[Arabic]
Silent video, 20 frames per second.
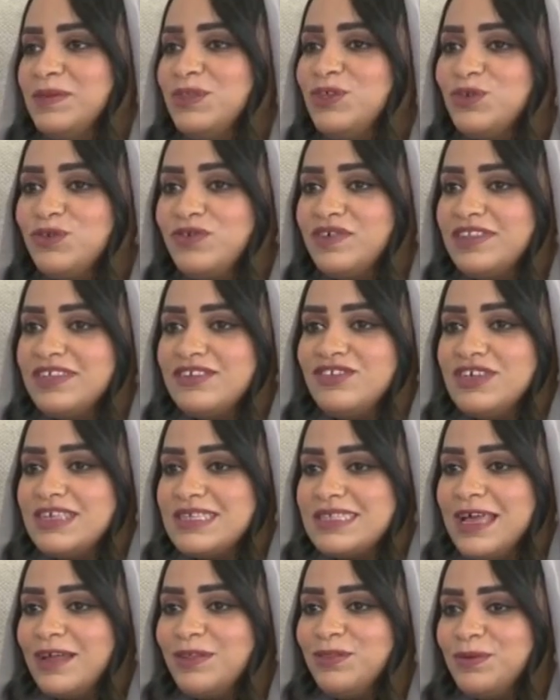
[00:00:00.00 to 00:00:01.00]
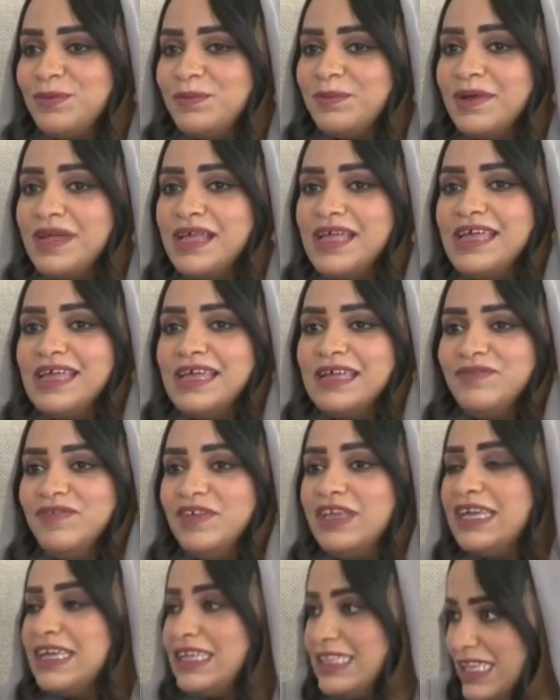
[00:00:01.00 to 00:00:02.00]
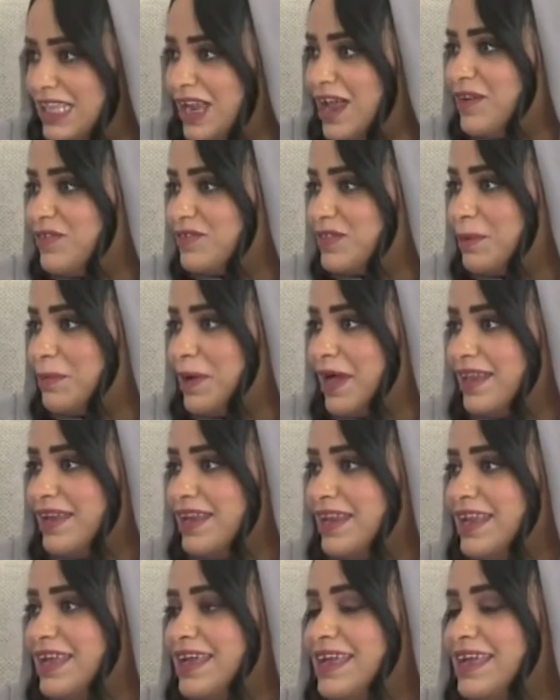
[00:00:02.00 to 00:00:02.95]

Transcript: بتشوفي تجهيزاتهم في اختلاف طبعا